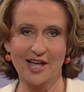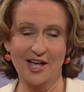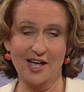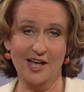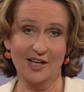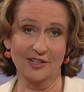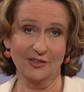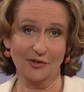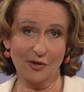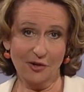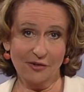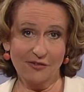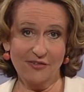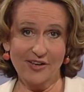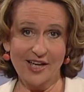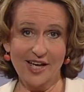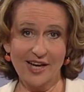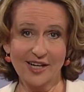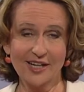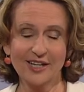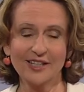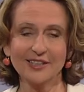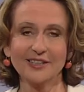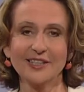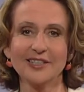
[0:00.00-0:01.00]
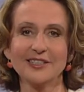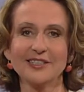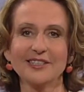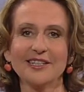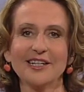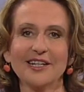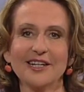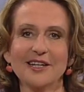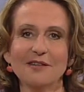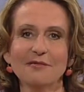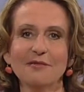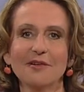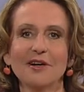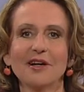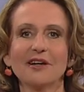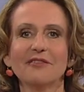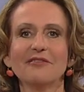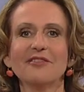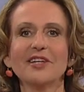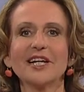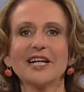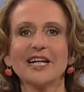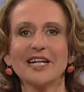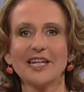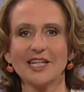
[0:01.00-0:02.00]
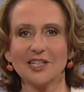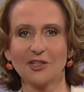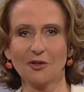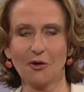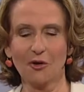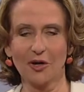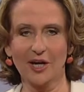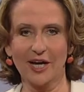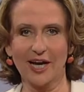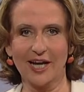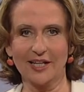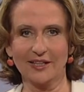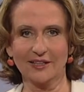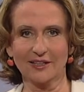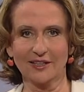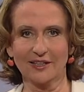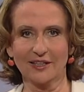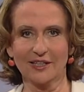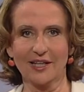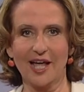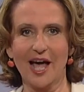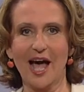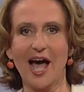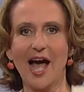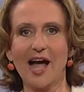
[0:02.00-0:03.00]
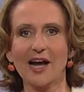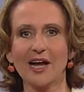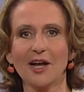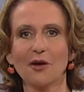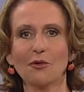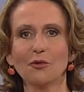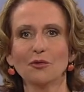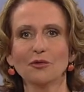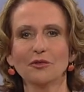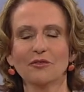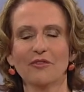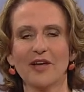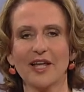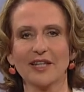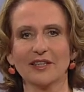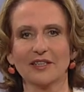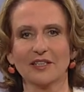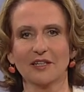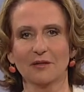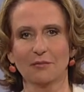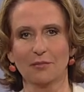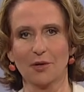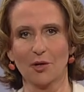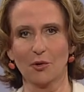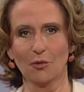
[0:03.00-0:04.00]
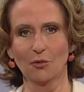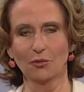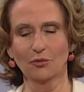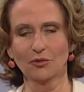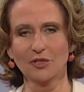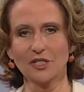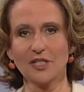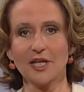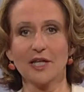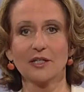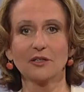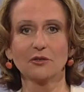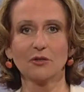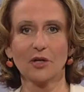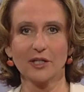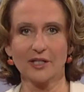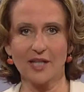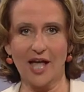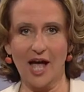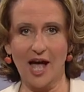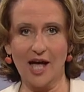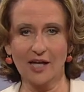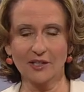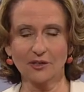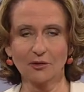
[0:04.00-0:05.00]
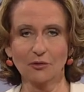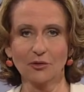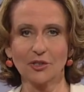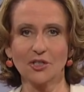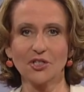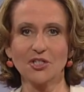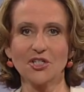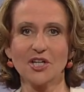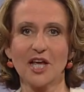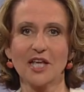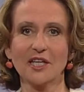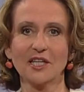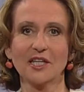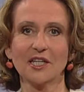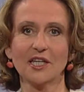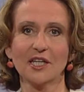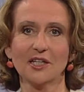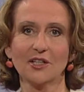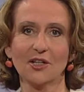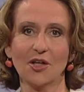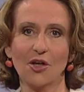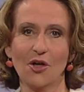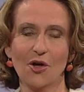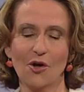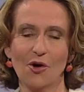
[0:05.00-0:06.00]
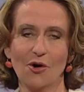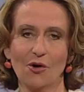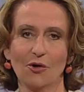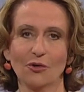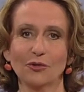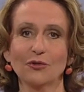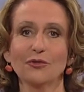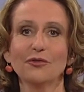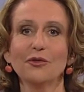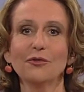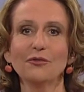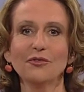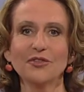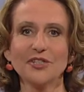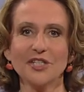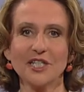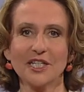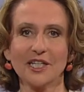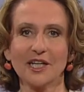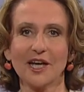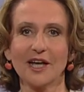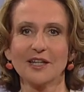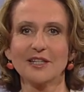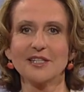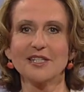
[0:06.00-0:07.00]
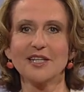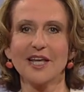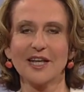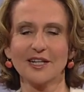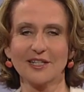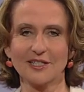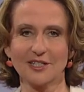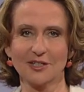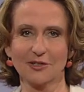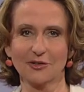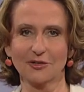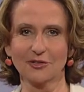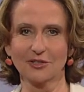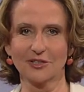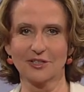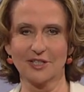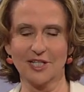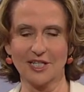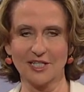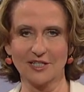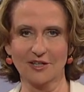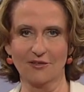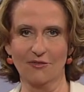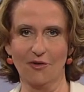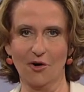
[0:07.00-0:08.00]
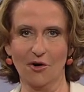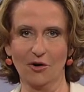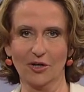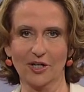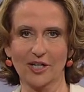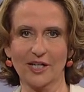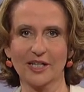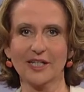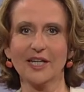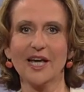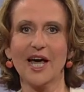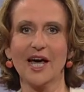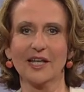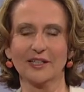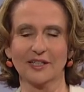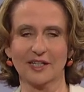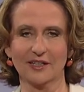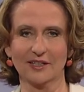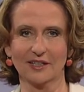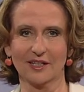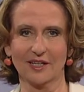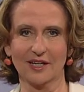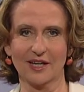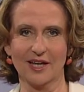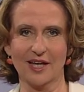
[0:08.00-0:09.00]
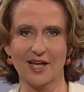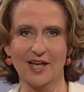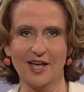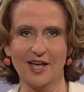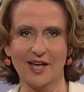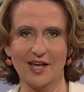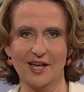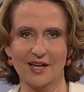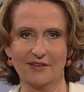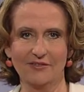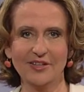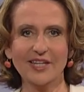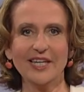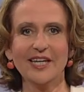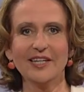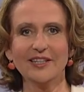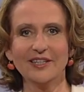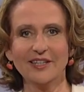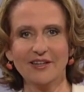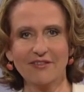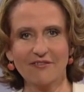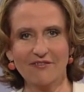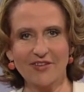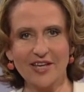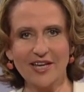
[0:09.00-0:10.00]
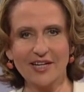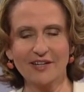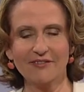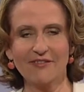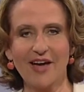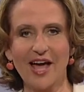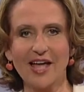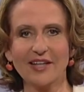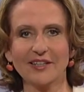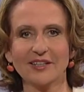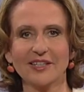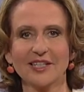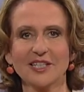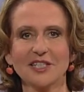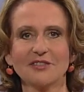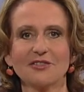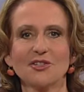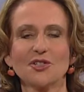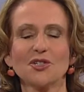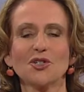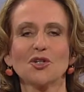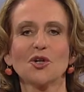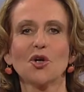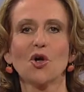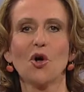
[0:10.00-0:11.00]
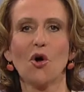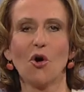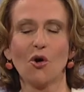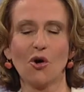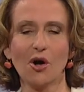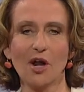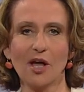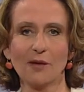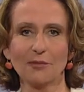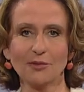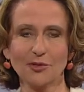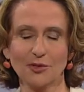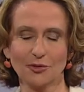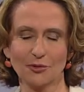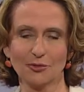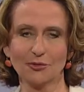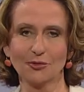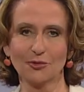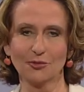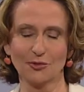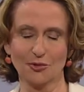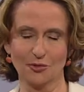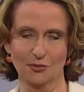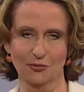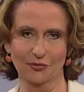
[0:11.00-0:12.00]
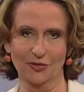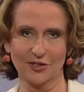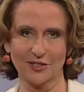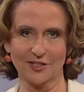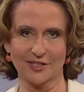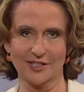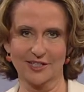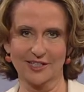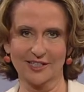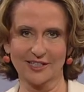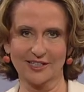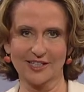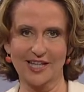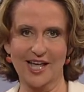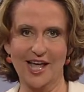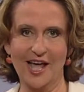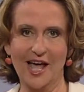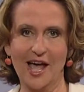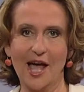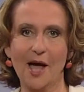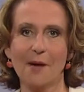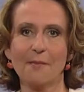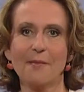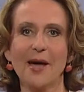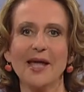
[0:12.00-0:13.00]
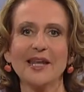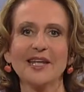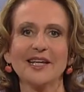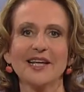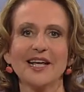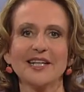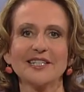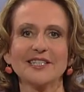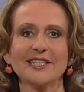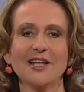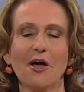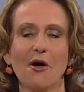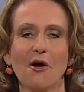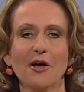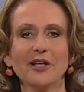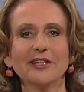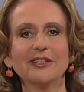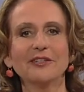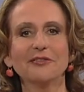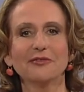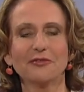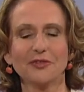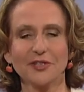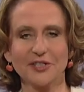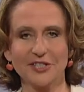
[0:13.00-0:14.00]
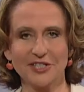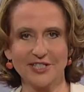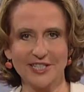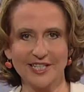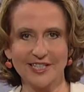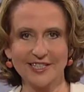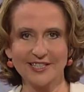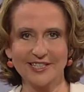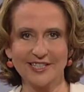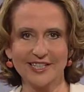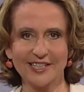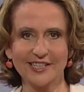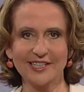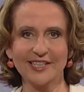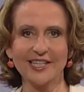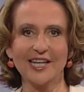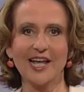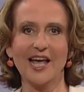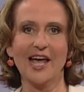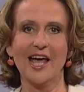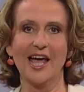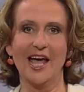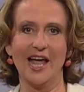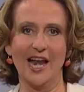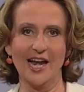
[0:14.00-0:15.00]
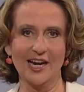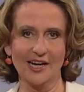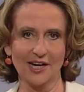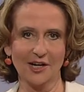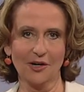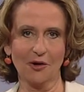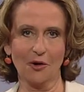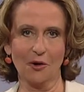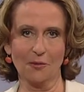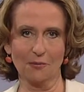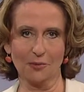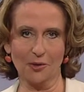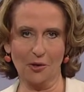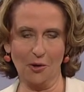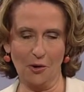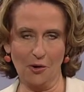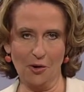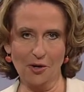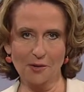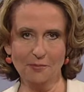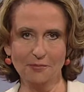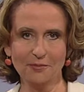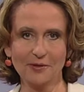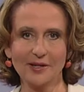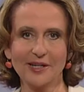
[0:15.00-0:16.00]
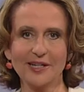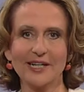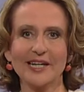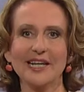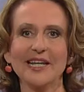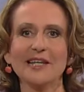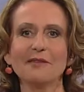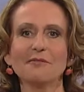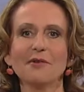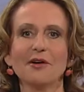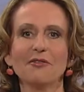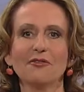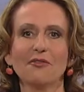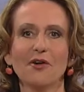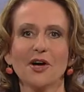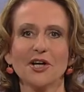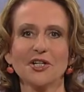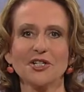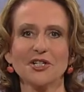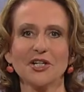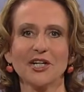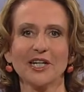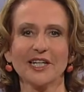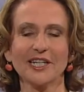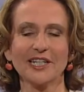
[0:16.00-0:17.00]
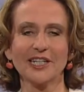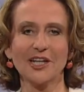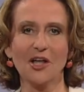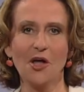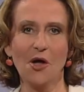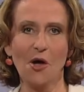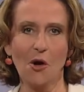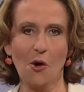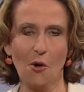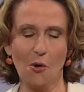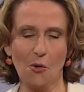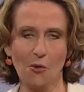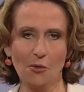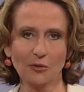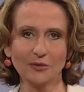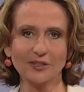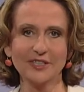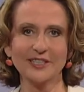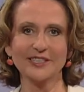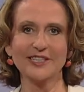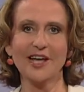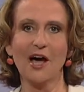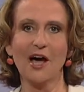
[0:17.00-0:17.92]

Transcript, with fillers: Doch wer kann das Klima wirklich noch retten? Hagelunwetter bei uns, ein Tornado in Tschechien und 50 Grad Celsius diese Woche in Kanada. Wie geht der Weg weiter zwischen Kollaps und Zuversicht? Meine Gäste heute für Sie sind Helga Kromp-Kolb, Klimaforscherin und der